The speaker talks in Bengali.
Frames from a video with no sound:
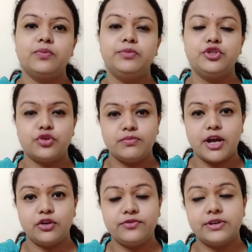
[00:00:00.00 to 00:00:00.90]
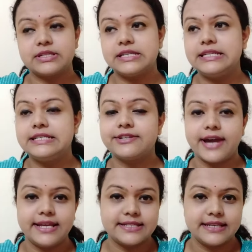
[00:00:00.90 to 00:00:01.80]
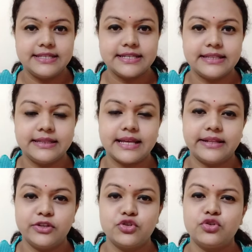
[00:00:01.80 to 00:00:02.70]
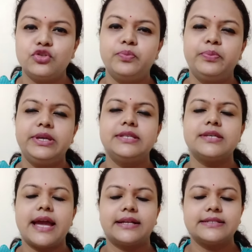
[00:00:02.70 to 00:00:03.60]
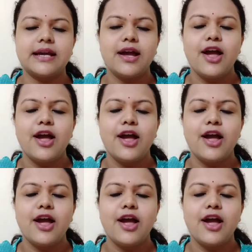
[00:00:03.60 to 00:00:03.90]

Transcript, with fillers: ভীষণ ভালো ফার্স্টলি ড্রাই স্কিন যাদের তাদের জন্য তো পিচ একটা